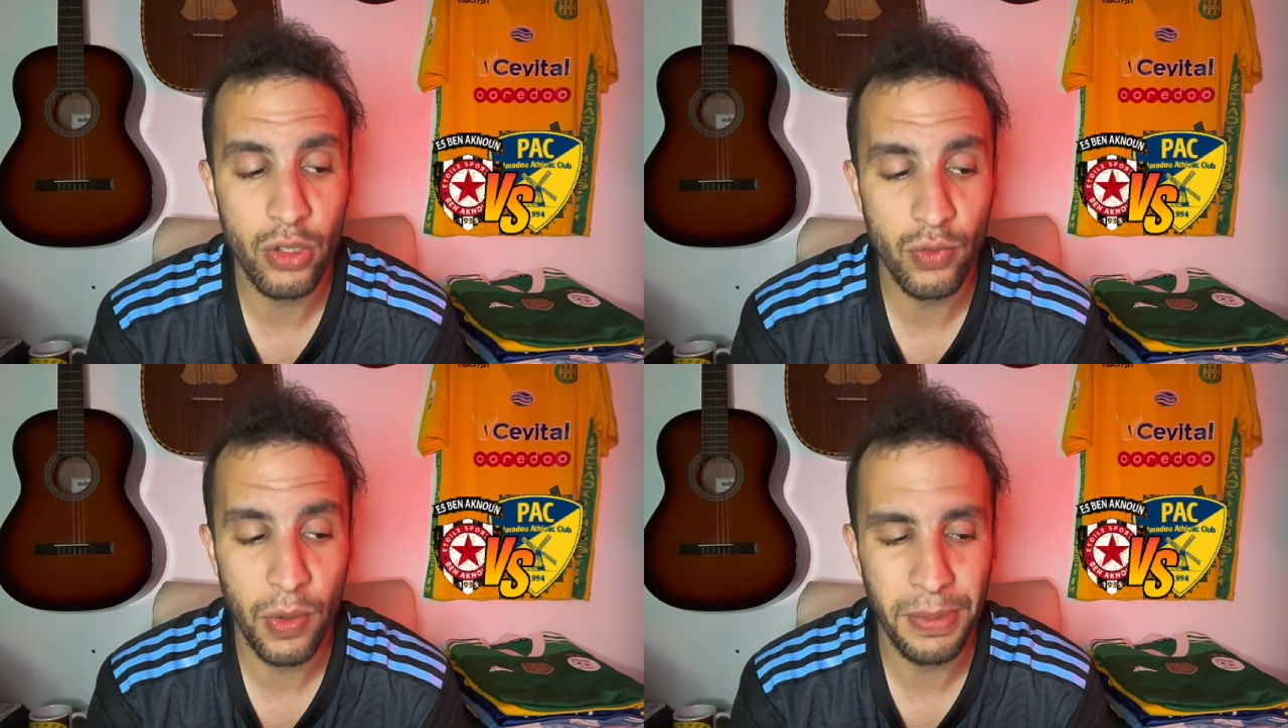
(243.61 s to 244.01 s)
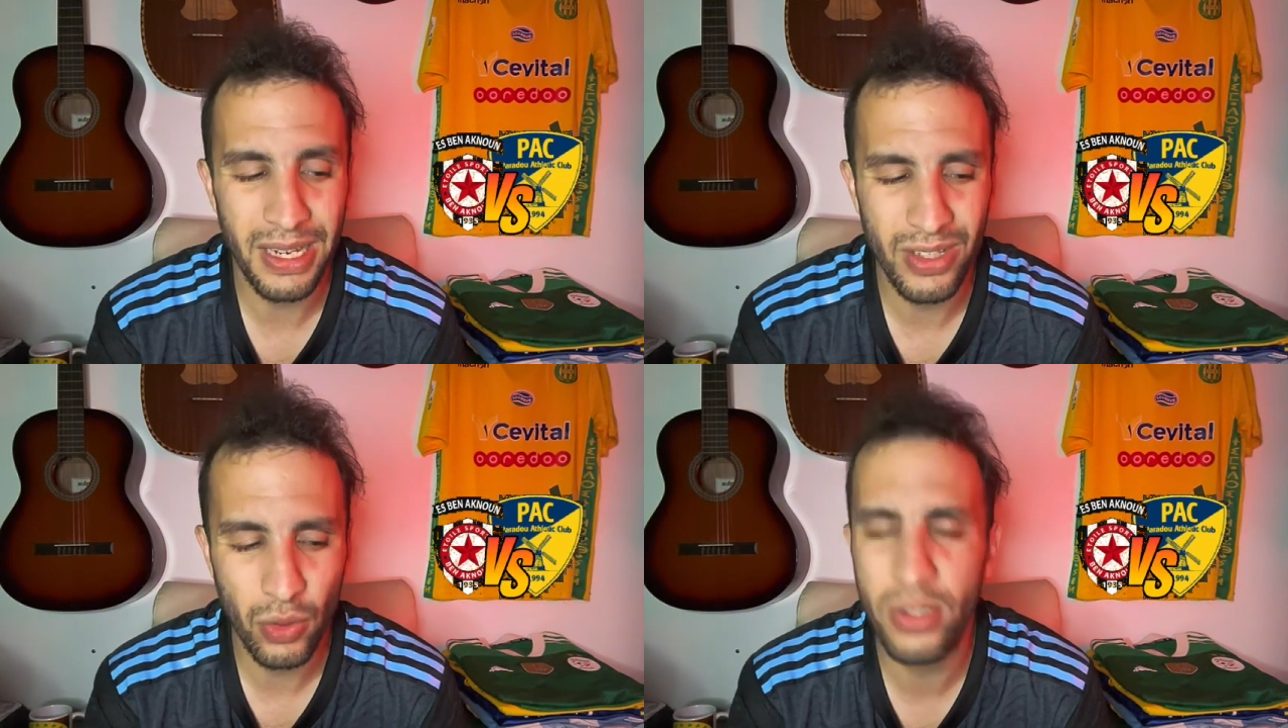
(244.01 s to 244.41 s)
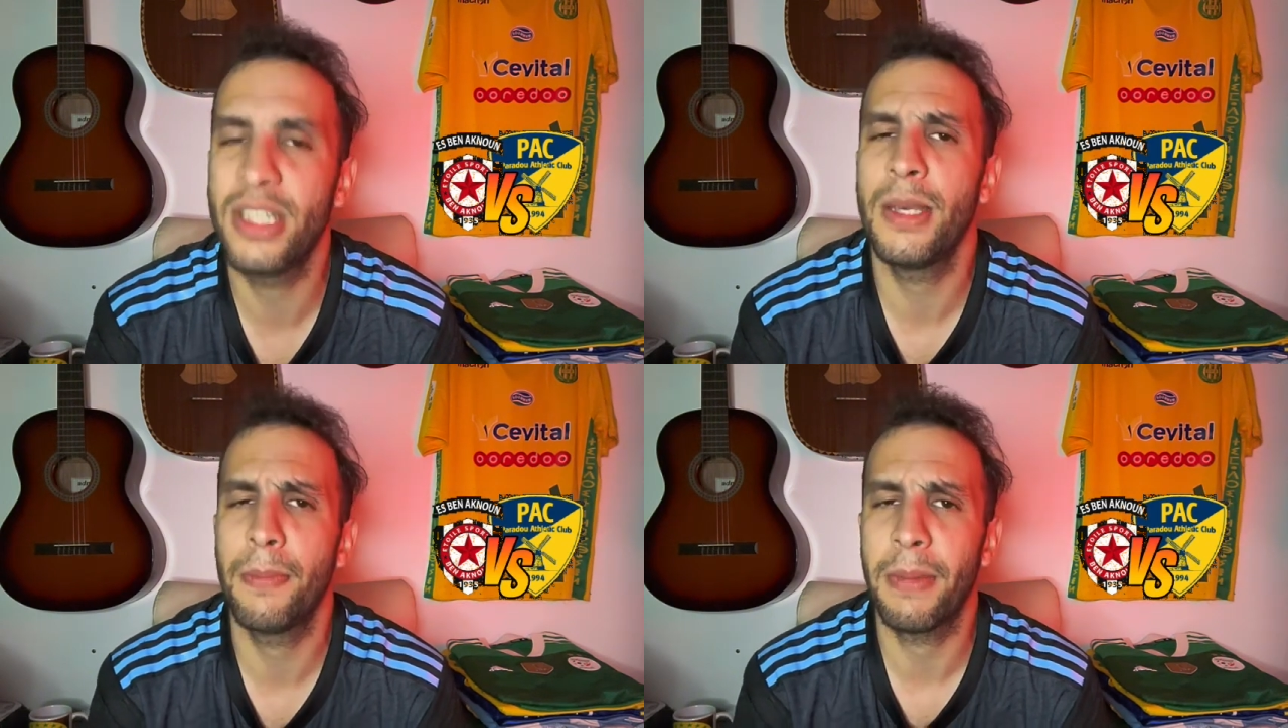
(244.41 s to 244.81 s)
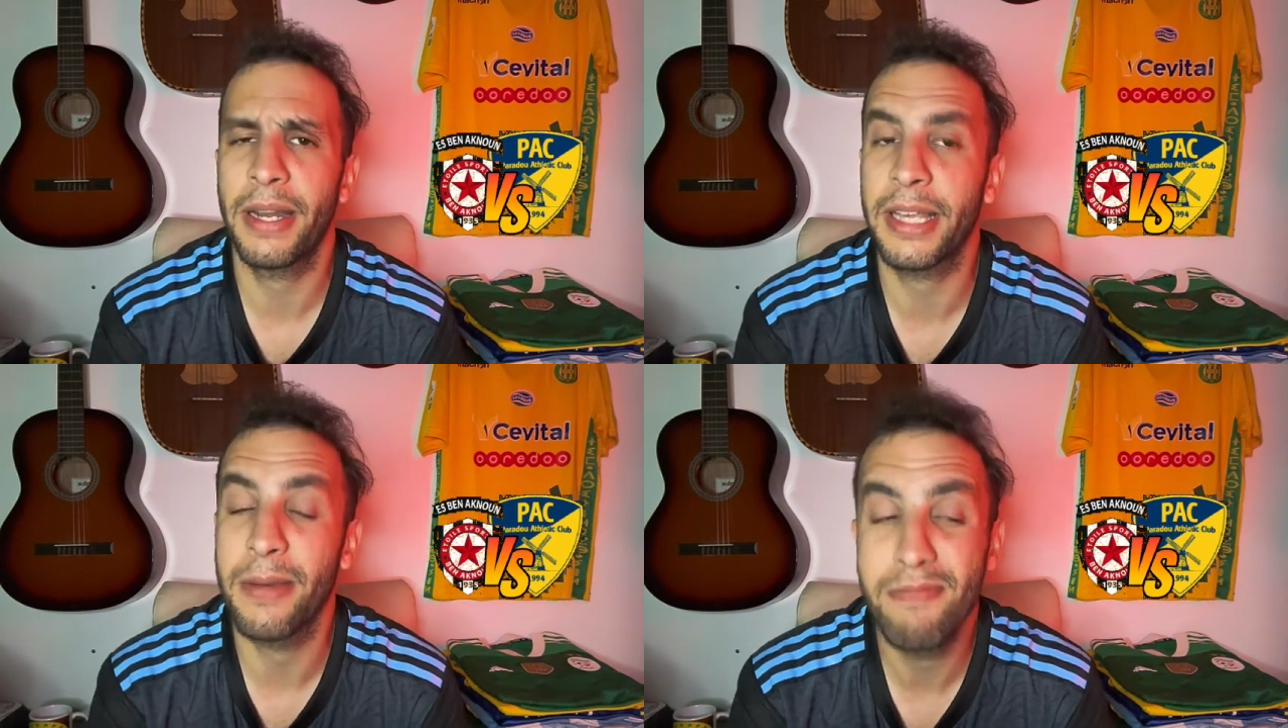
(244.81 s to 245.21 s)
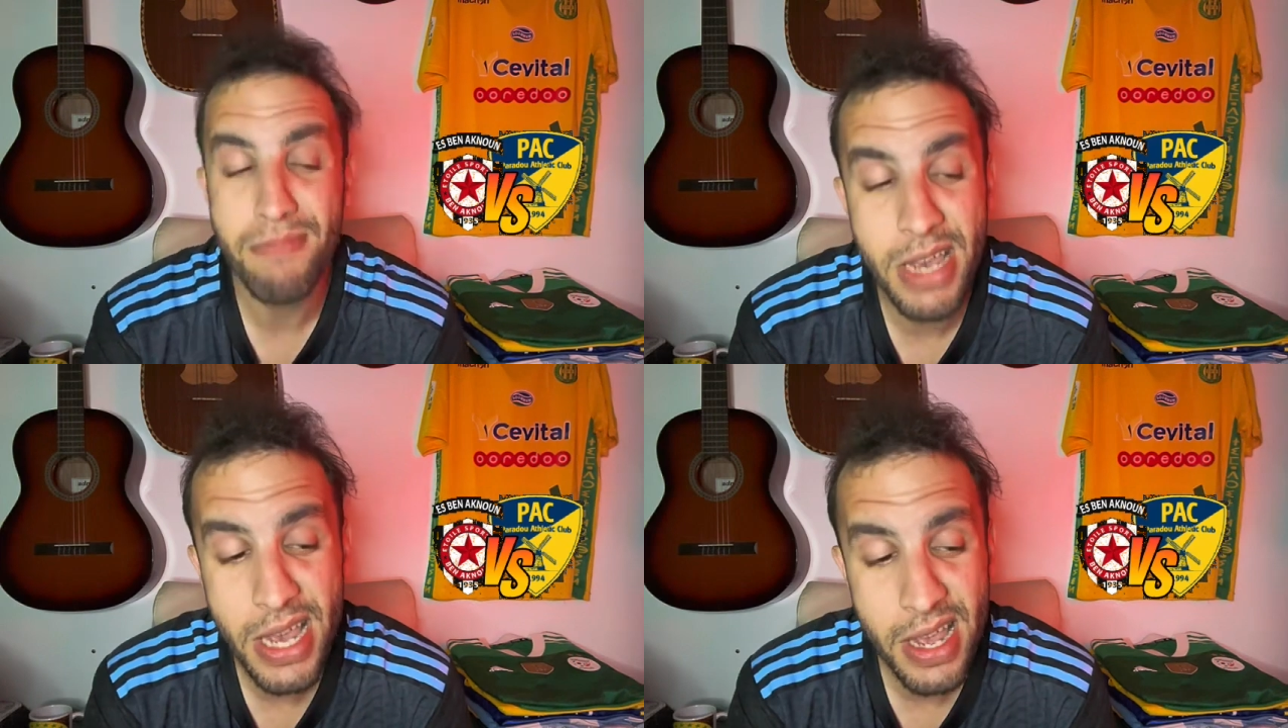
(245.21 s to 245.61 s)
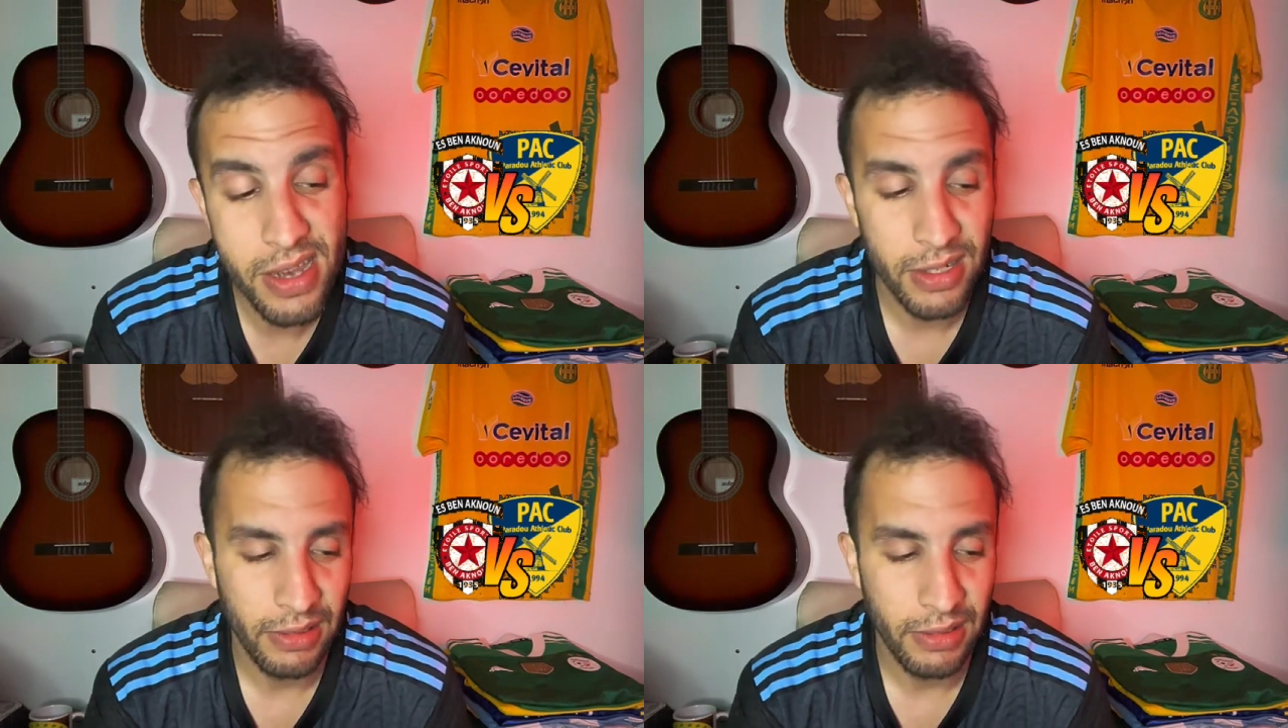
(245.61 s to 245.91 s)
je vois bien les deux équipes marquées. Mais